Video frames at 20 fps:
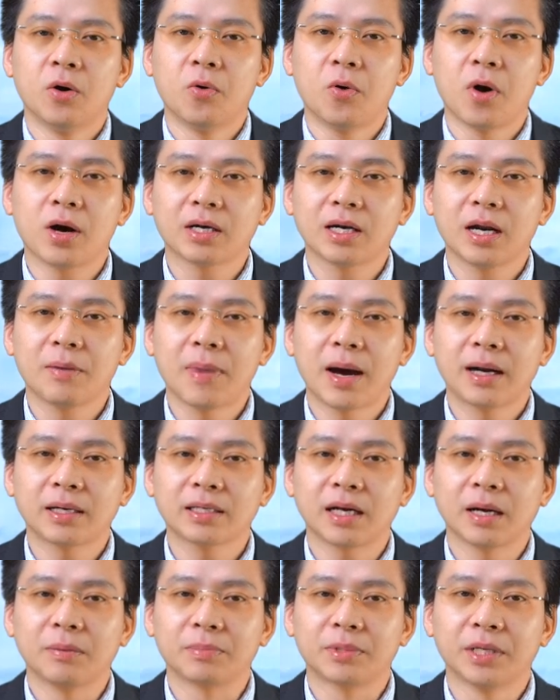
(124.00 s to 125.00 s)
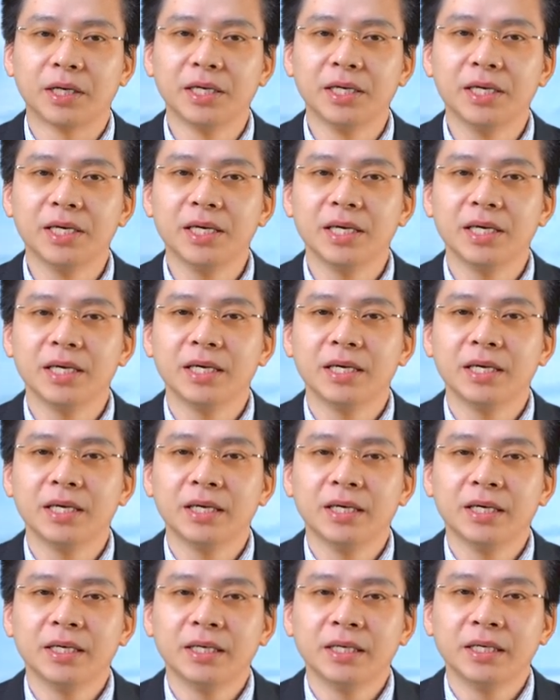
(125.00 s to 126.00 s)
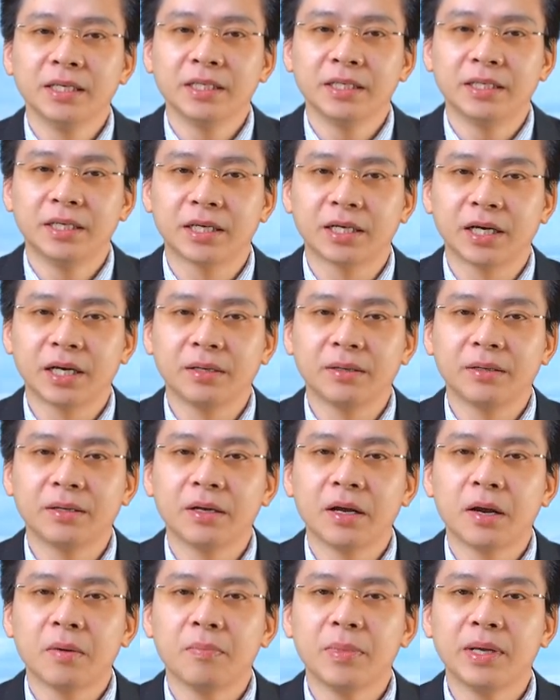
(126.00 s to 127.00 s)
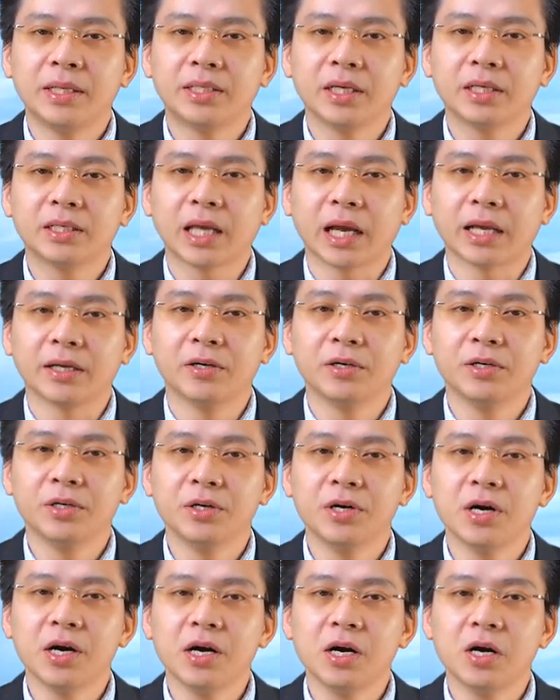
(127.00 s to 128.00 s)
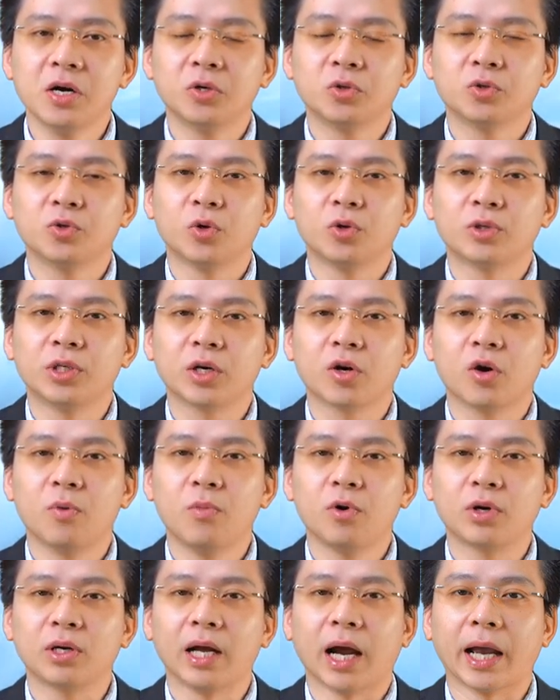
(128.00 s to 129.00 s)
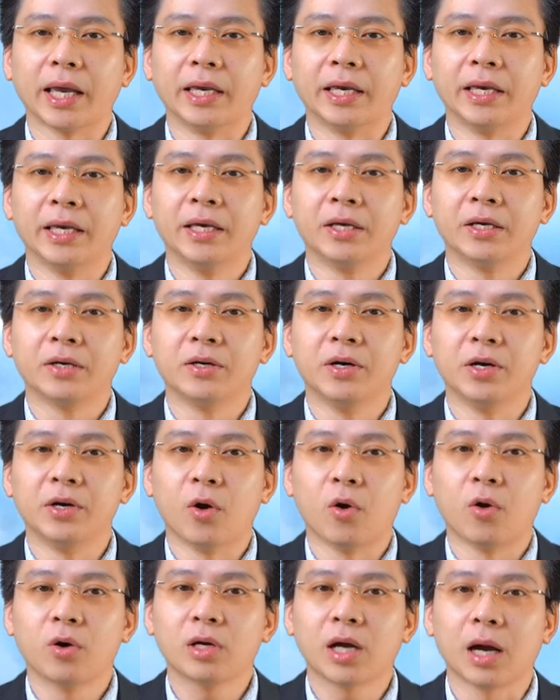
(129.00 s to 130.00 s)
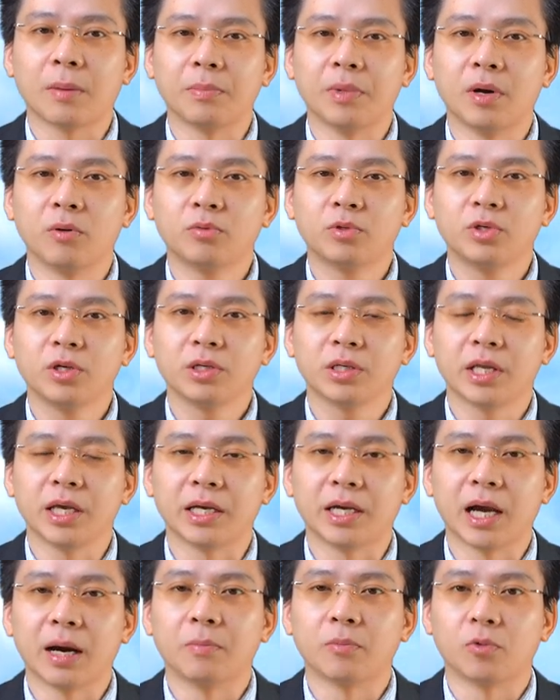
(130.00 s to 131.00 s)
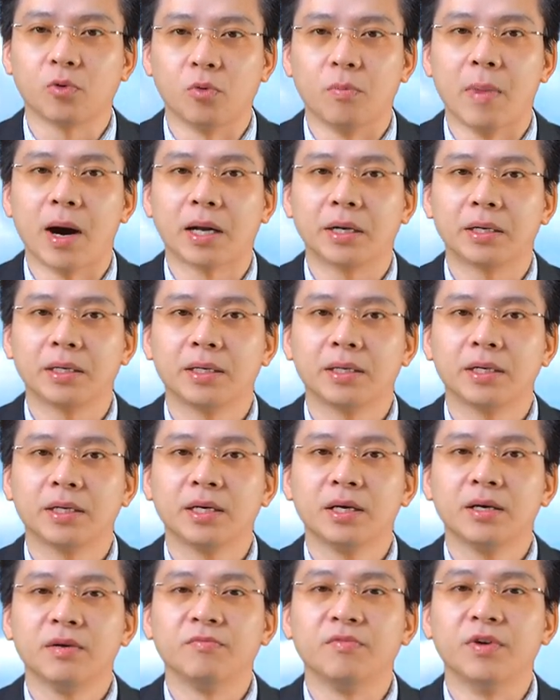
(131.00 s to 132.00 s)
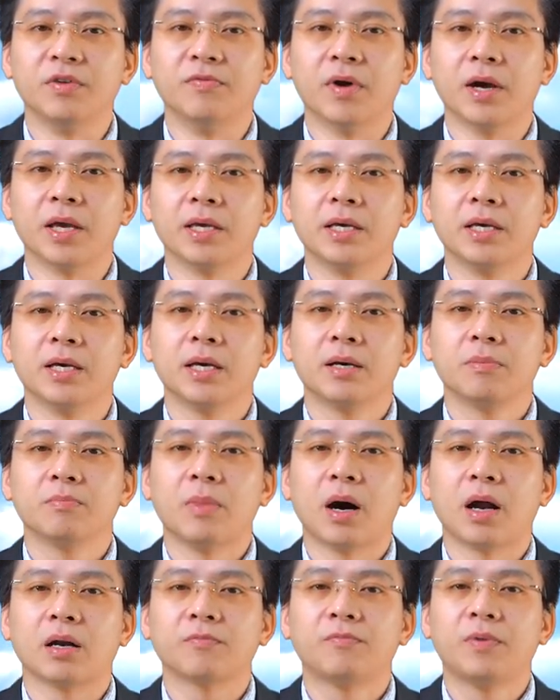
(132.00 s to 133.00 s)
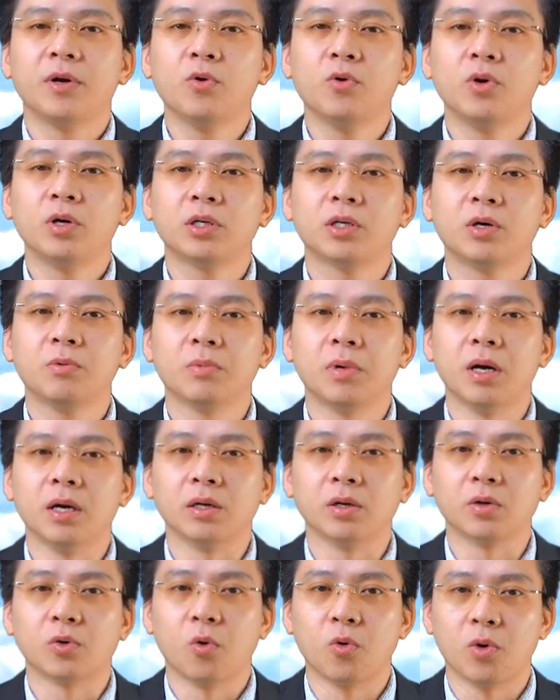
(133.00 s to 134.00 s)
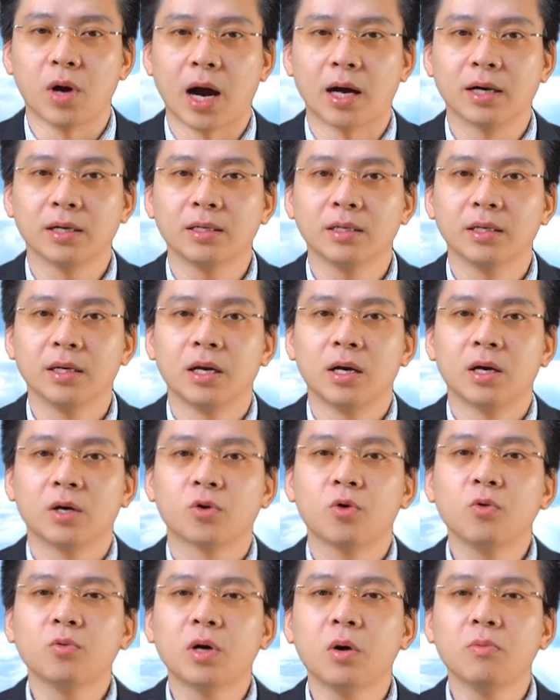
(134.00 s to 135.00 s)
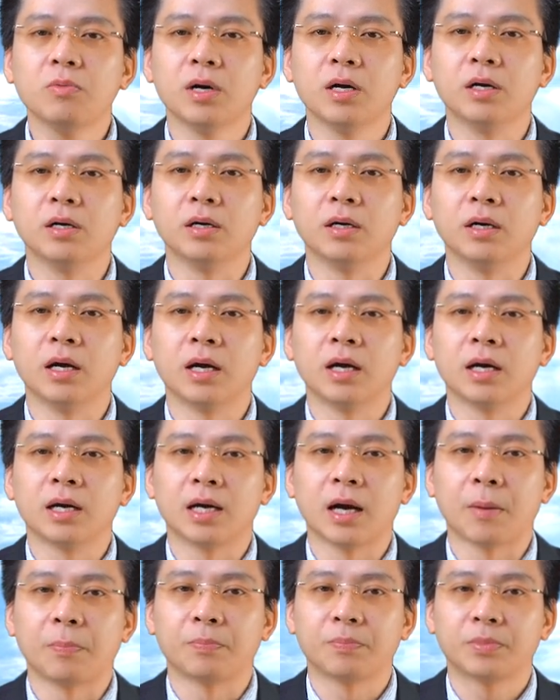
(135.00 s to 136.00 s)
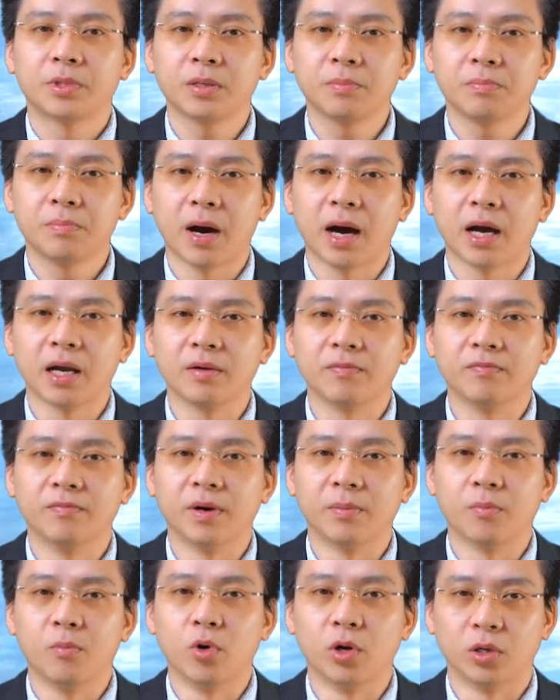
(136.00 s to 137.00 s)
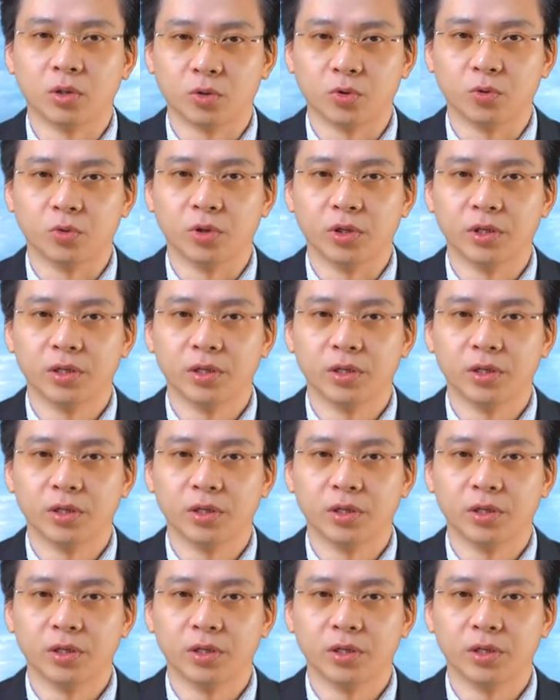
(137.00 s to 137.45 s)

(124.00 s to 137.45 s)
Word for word: hoặc là bạn cảm thấy chỉ cần mình chân thành hơn nữa rồi sẽ có một ngày người đó cảm động trước tình cảm của bạn vì vậy bạn vẫn luôn không ngừng cố gắng cũng không ngừng gặp thất bại và buồn tủi